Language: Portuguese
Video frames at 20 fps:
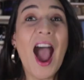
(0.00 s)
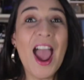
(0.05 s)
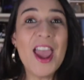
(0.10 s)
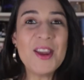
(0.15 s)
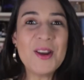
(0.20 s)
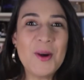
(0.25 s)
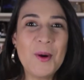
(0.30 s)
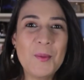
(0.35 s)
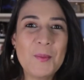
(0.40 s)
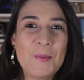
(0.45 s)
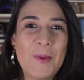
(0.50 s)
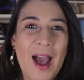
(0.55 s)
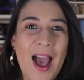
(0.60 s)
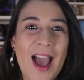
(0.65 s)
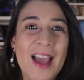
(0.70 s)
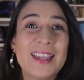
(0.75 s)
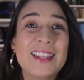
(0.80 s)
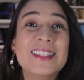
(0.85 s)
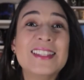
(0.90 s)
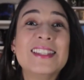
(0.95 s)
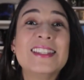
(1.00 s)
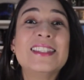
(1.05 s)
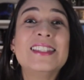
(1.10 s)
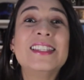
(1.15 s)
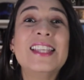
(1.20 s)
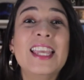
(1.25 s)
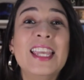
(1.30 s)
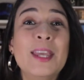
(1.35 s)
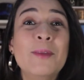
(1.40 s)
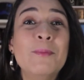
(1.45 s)
A Icon Park
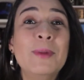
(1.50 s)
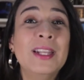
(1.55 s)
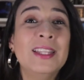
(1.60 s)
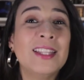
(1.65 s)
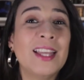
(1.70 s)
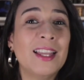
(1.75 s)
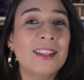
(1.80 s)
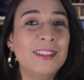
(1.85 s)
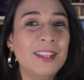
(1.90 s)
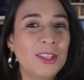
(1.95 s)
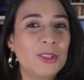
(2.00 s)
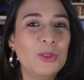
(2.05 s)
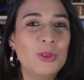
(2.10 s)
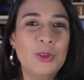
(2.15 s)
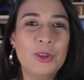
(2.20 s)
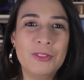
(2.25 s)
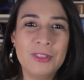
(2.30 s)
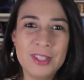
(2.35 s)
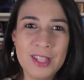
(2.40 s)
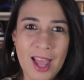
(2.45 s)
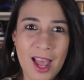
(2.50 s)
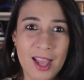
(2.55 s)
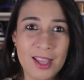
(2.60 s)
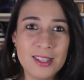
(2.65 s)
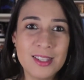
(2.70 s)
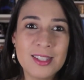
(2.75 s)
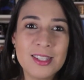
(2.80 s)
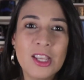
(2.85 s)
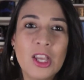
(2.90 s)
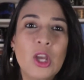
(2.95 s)
sempre está tendo
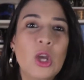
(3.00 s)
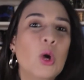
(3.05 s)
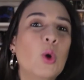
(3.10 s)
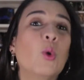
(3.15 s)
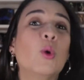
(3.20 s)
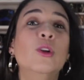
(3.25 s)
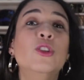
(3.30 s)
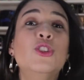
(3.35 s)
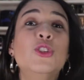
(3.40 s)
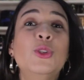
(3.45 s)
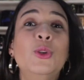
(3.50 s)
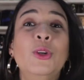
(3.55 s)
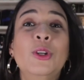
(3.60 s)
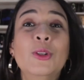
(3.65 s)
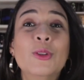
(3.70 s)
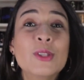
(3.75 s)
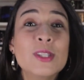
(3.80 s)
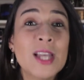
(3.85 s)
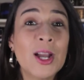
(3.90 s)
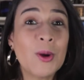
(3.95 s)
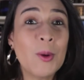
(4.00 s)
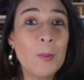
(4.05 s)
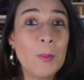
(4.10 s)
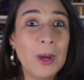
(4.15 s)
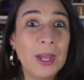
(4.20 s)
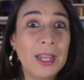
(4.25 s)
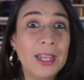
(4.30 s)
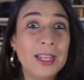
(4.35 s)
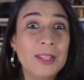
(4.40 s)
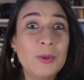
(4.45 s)
novidades. Continue nos
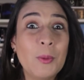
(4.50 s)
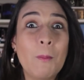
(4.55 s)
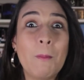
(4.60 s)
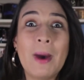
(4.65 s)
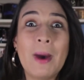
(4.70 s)
acompanhando